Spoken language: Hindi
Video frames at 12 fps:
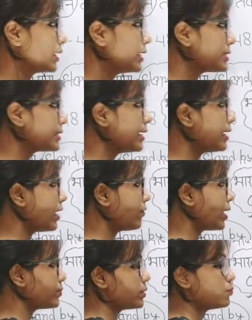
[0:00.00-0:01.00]
इसके
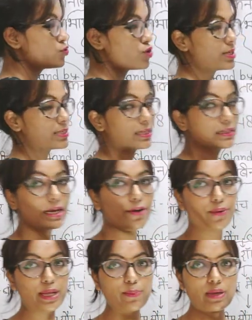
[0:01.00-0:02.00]
अलावा आपसे पूछा जा सकता
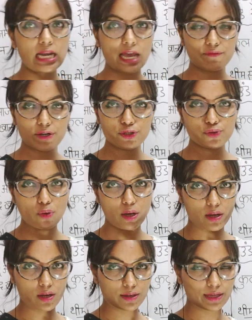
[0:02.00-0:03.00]
है ड्रीम इलेवन जो
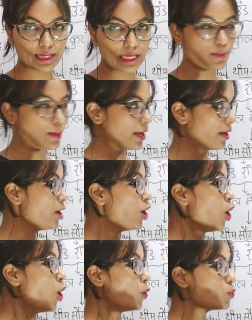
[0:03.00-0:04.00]
आ, टीम है
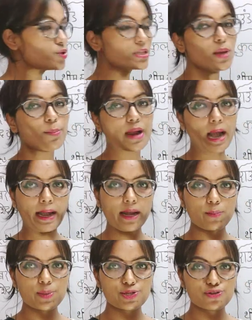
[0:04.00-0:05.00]
उसके ब्रांड
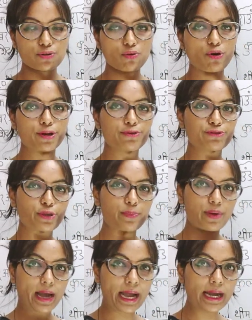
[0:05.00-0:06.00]
एम्बेसडर कौन है उसके
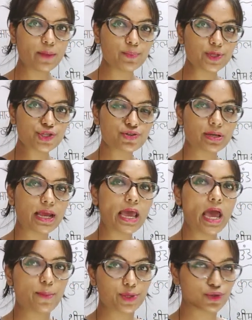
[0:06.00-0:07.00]
ब्रांड एम्बेसडर
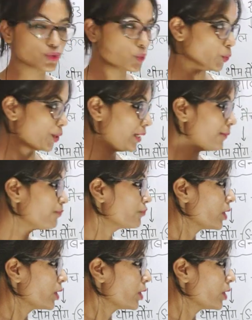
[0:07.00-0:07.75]
हैं एम एस धोनी